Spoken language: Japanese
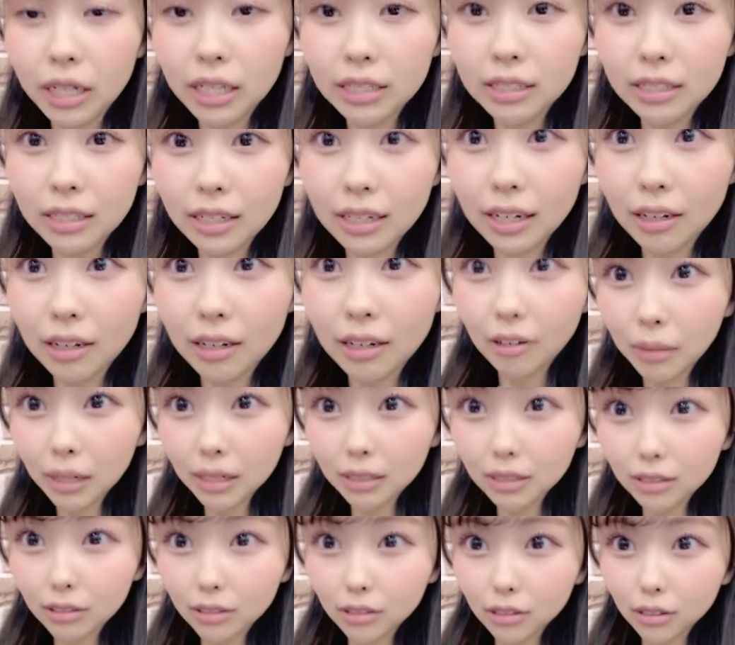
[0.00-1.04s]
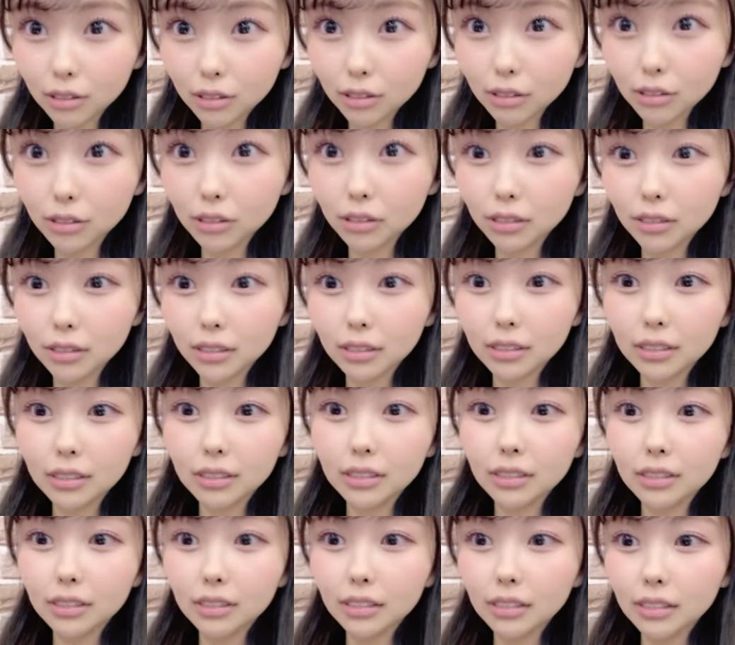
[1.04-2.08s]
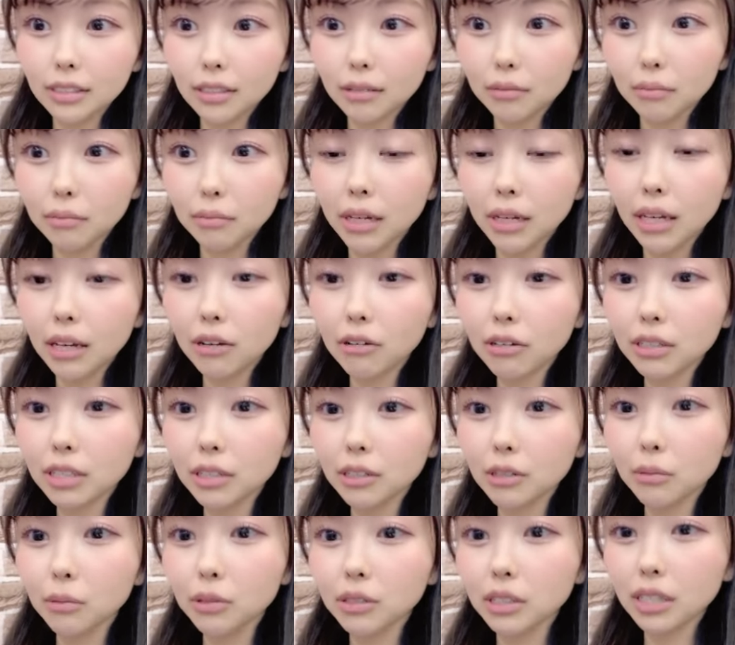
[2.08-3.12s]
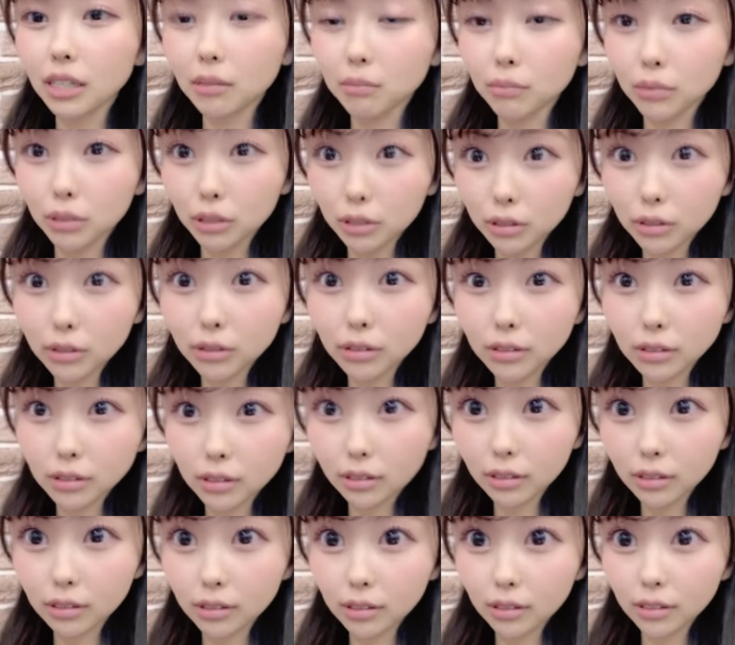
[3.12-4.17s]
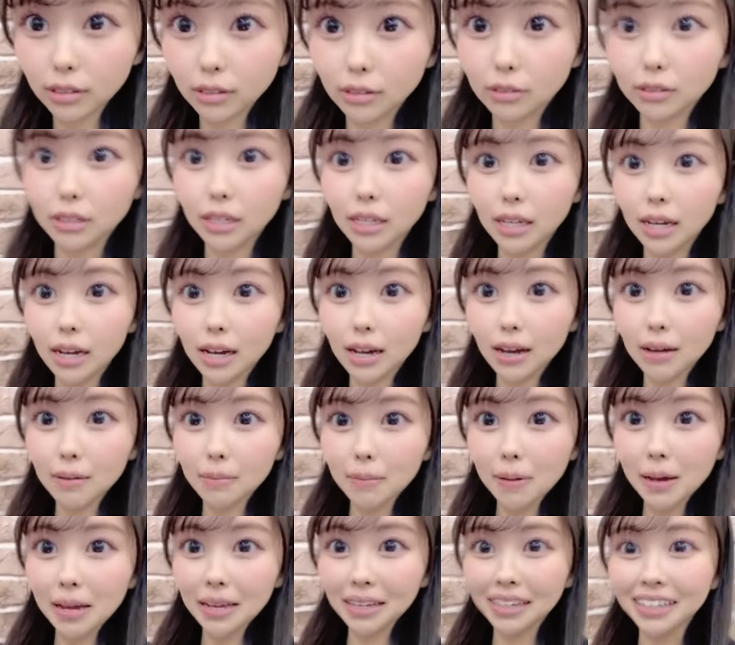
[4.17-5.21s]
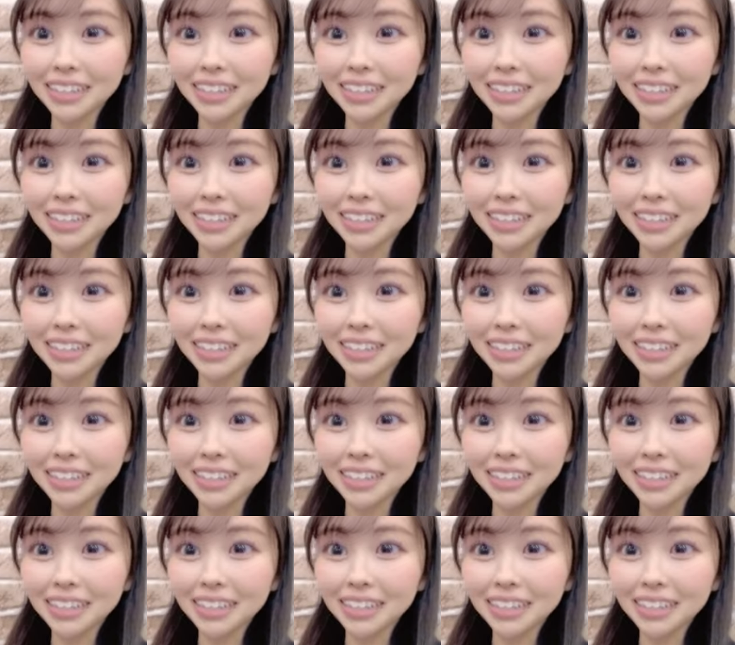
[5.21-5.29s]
痩せ顔マックス目大きくも全部、うん、マックスこれやばい